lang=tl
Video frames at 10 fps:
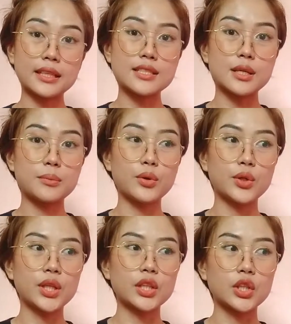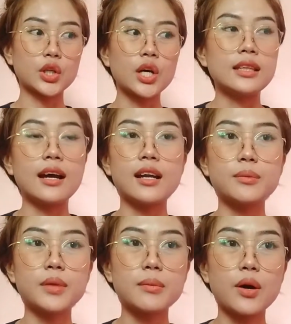ng sabon na to,
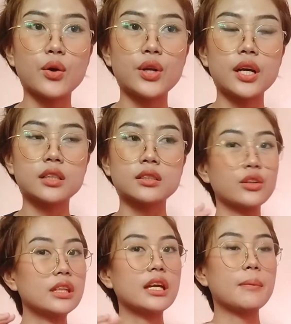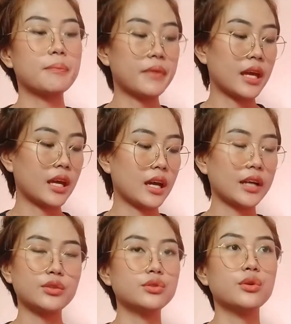nakaramdam ako ng konting hapde.
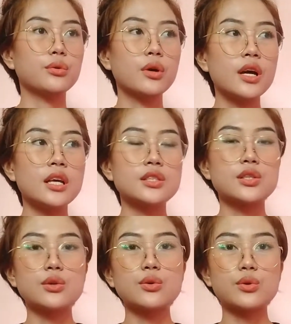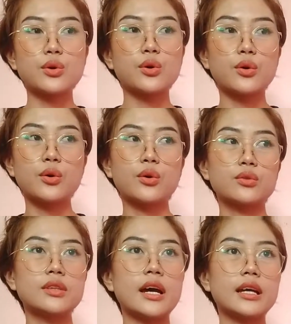I don't know. Siguro,
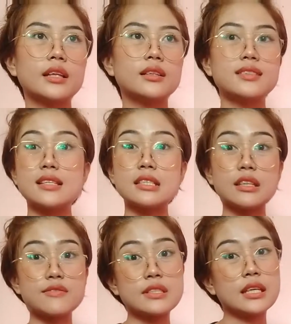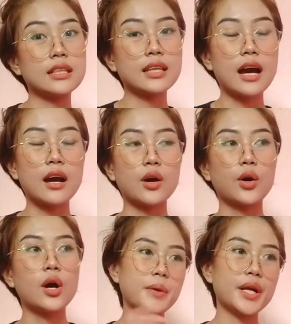dahil sensitive skin nga
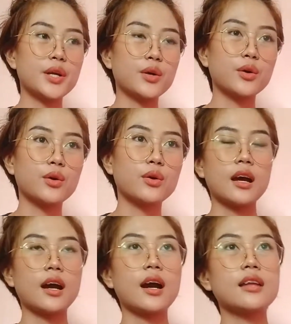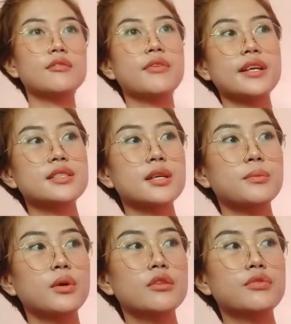ako. Pero, ang
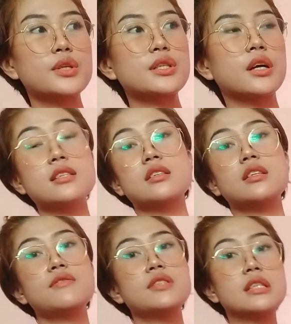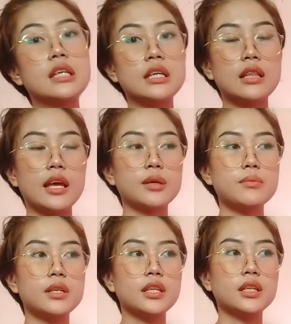advisable for sensitive skin like
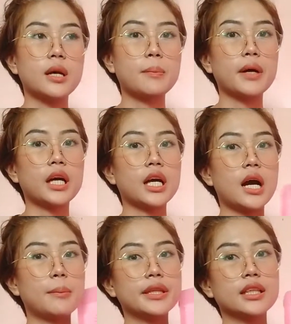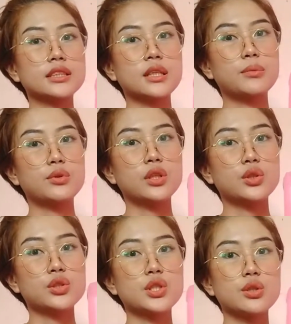me kapag gagamit ng sabon na
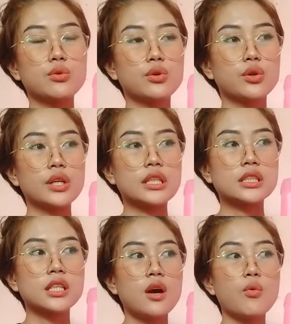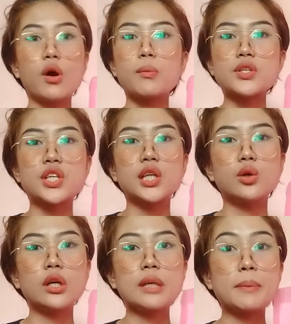to siguro is, huwag
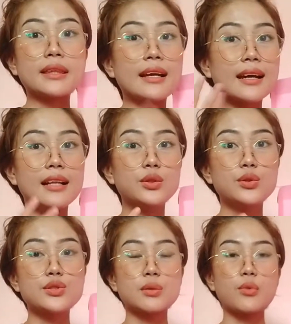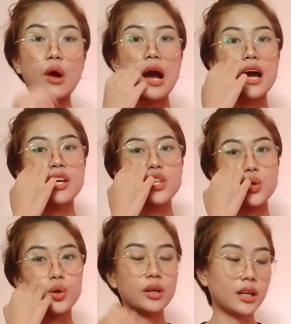masyadong ipatagal dun sa mukha
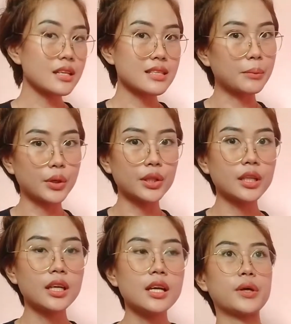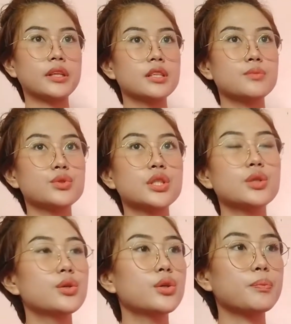yung sabon yun, pwede mo
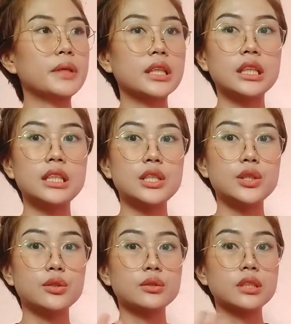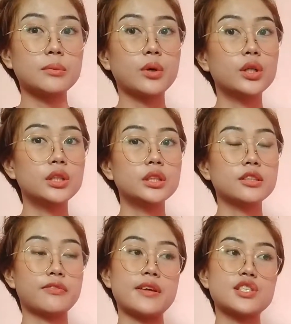sigurong patagalin yung sabon
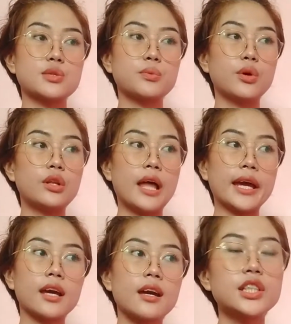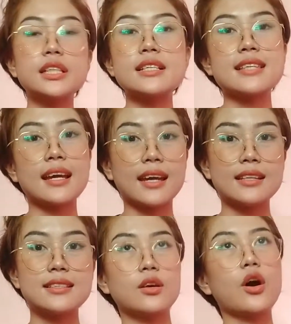sa face mo like 30
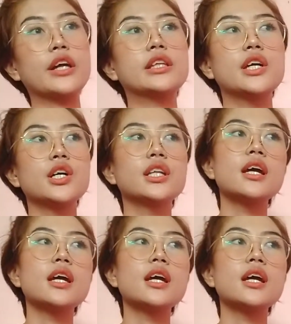seconds. Okay na yun.